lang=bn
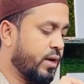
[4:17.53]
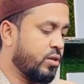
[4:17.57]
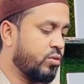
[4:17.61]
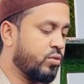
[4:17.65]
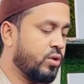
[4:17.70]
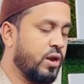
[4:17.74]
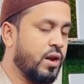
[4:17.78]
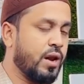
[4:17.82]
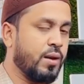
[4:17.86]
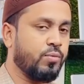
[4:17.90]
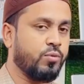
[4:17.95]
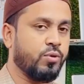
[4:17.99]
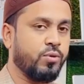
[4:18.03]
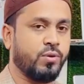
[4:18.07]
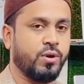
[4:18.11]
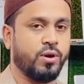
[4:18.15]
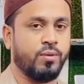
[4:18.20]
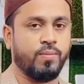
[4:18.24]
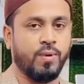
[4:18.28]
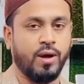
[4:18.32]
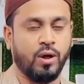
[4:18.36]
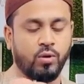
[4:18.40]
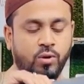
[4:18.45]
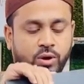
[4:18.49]
কিন্তু এই ল্যাপটপটার
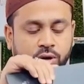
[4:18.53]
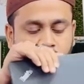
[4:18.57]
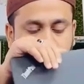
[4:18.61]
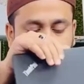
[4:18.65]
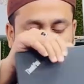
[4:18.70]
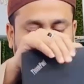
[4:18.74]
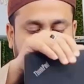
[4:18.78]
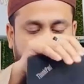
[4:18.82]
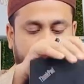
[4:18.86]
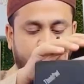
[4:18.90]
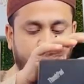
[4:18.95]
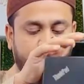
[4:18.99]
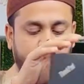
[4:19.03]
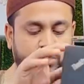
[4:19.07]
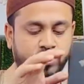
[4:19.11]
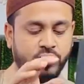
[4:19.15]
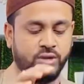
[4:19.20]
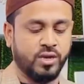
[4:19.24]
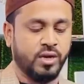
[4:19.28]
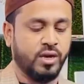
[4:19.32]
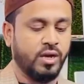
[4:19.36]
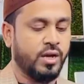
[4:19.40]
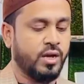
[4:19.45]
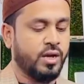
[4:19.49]
ভালো একটা সুনাম
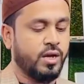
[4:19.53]
রয়েছে